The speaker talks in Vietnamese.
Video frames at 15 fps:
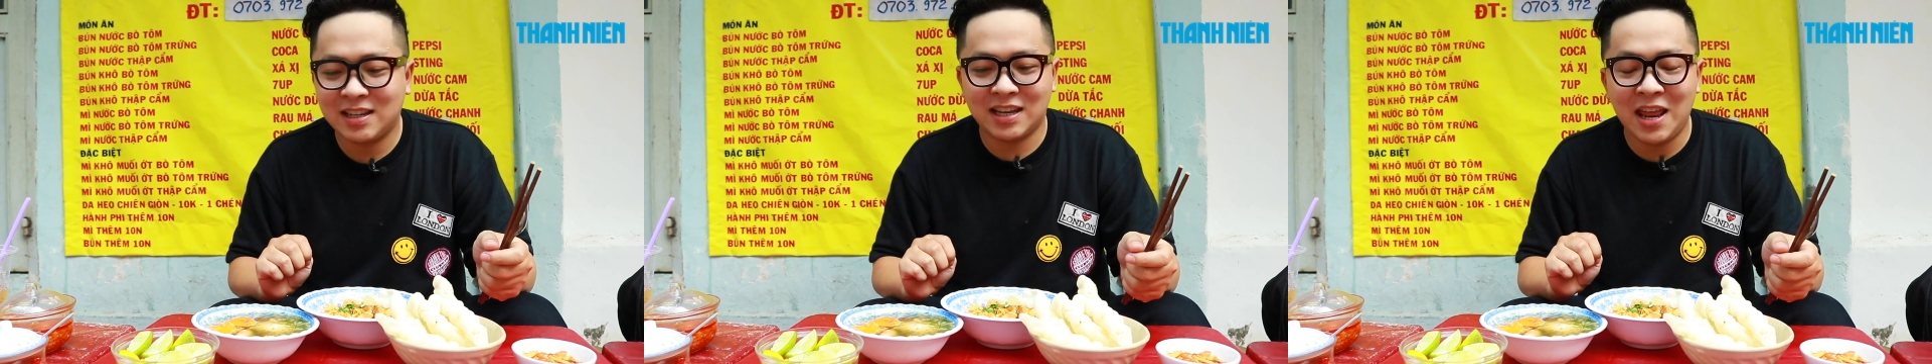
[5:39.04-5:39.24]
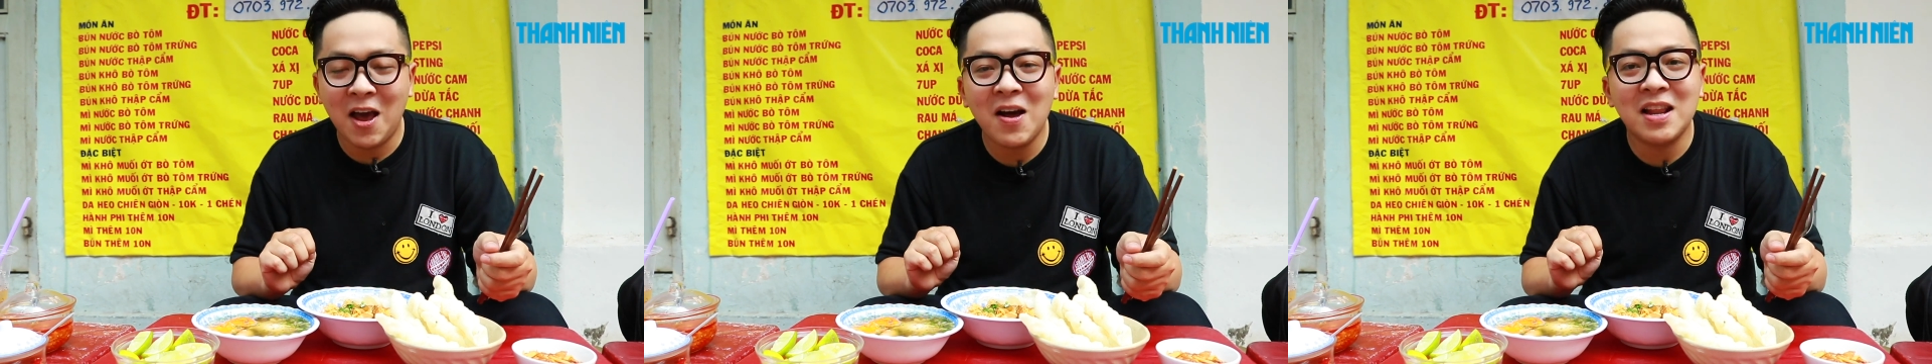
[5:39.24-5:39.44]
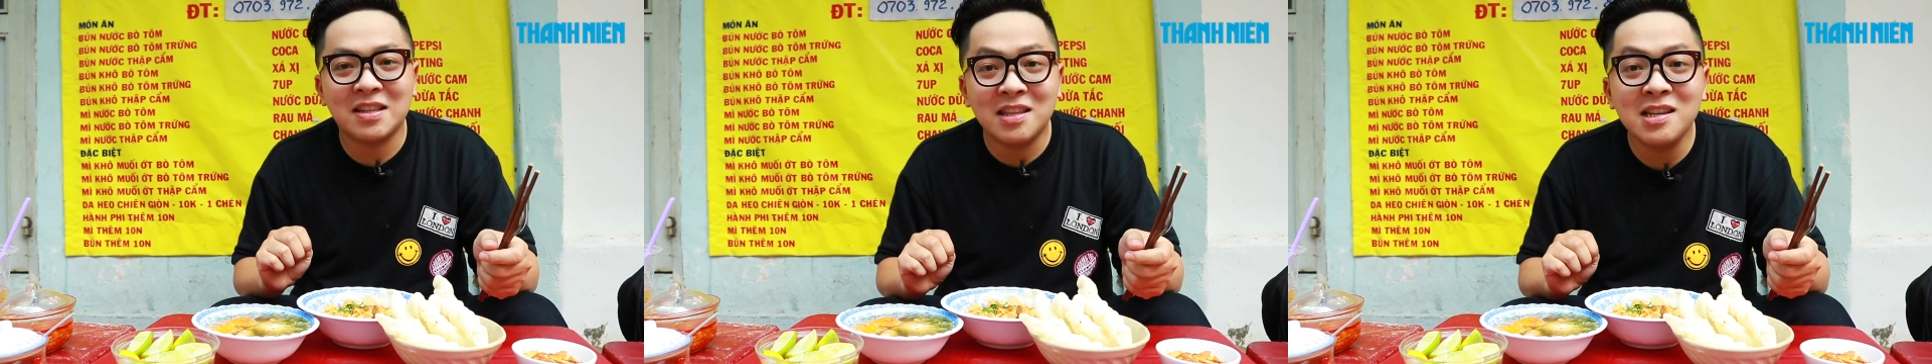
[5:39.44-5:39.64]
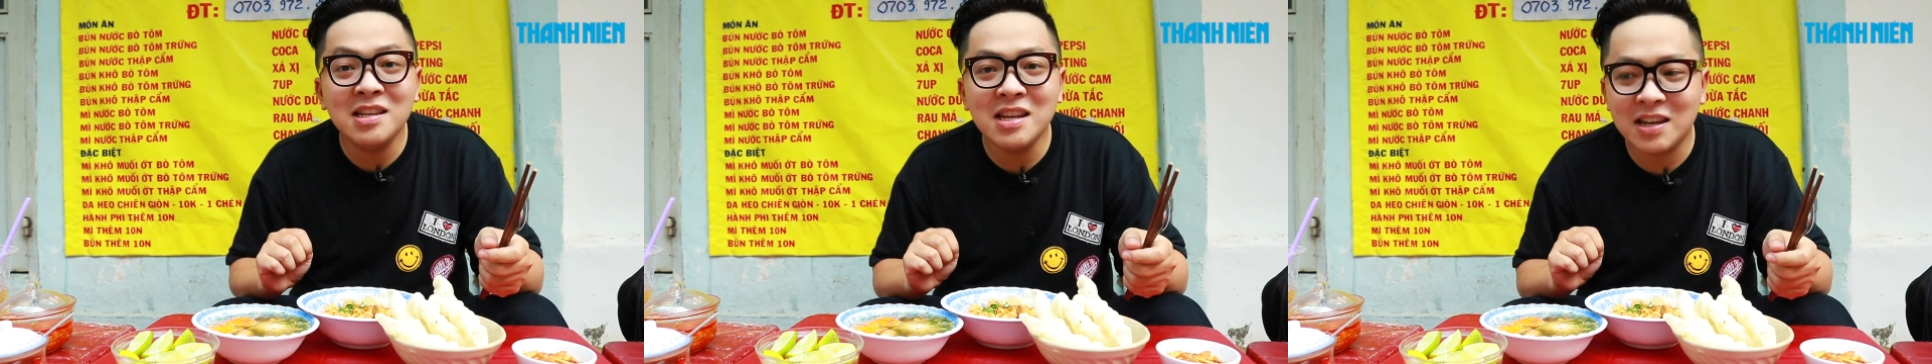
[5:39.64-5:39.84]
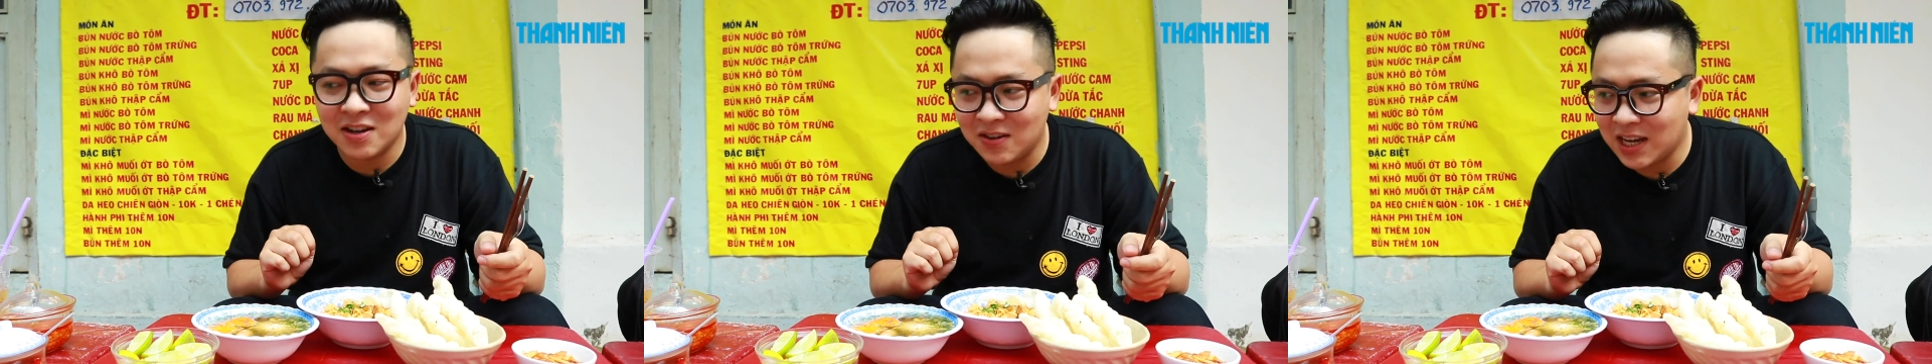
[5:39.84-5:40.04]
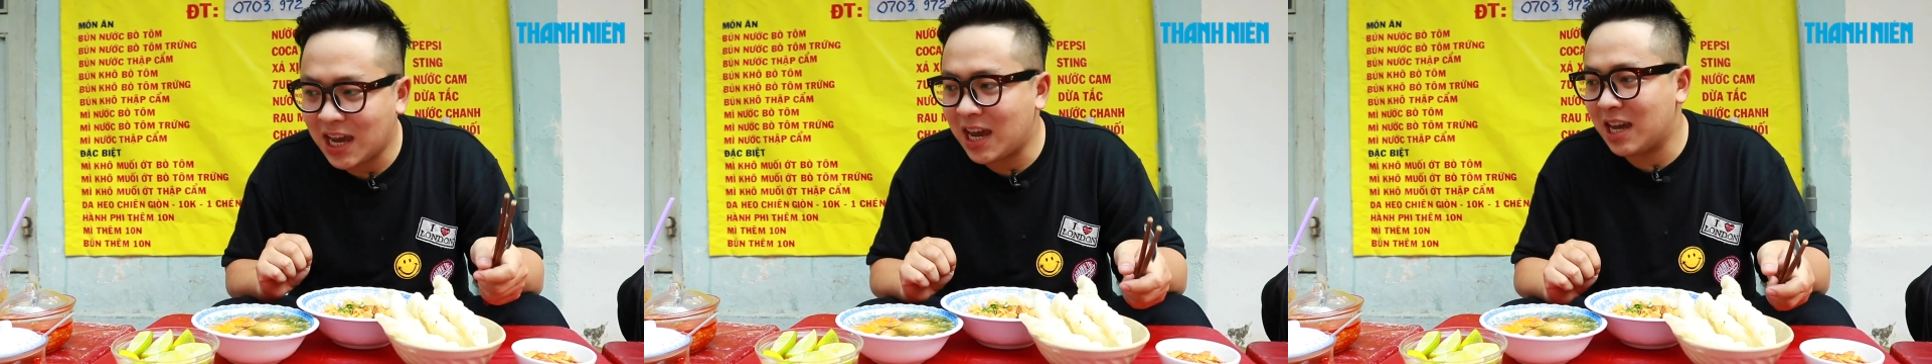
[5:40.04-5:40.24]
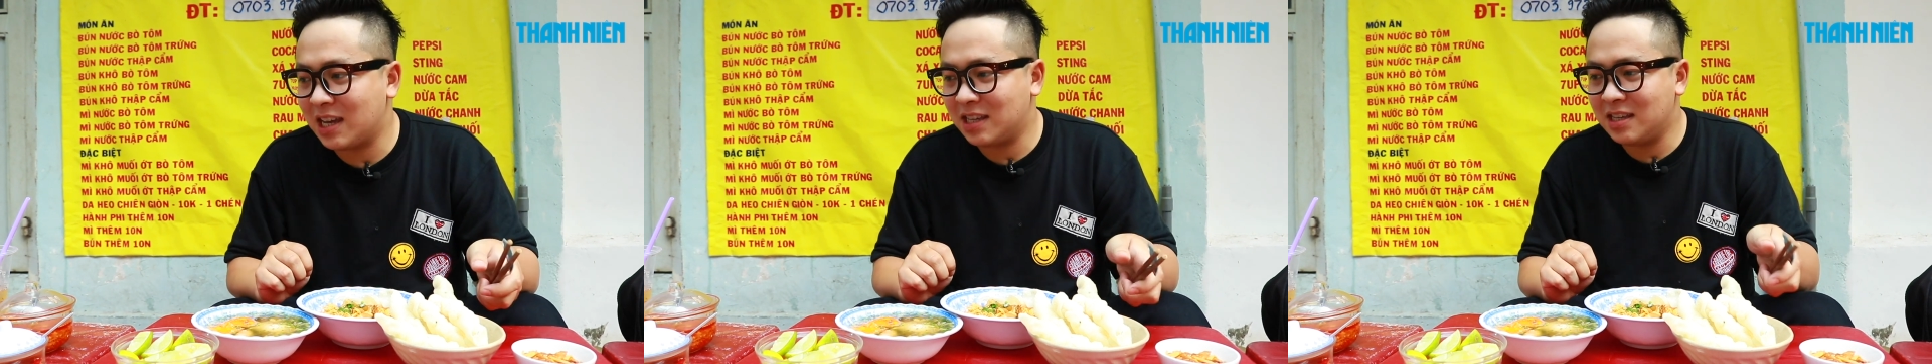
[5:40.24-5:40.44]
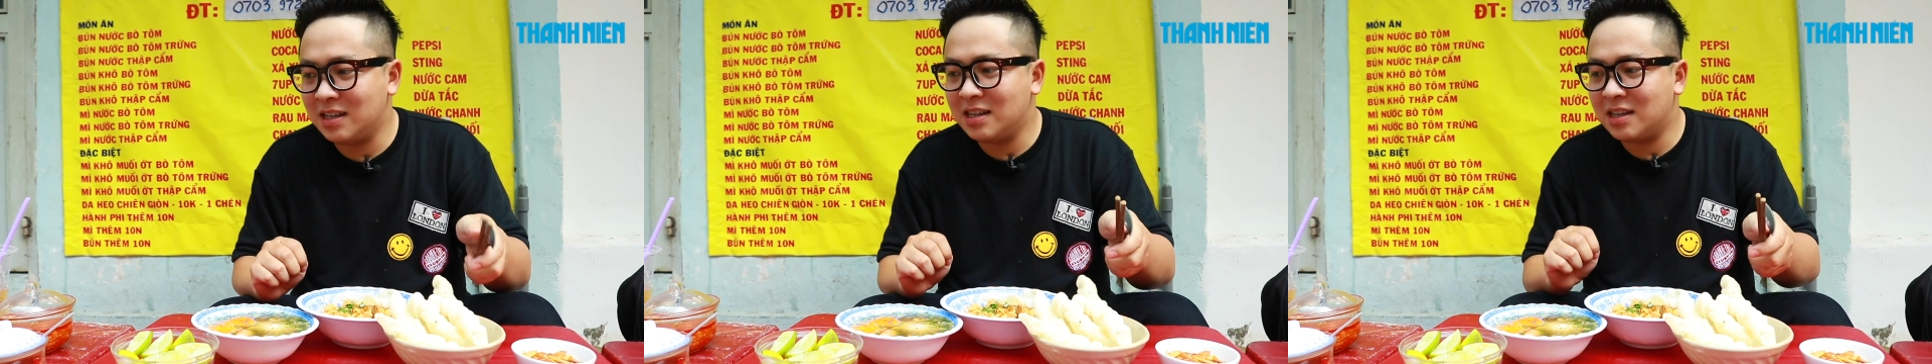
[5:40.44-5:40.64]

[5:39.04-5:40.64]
Cái đó là tính vậy thôi nha, chứ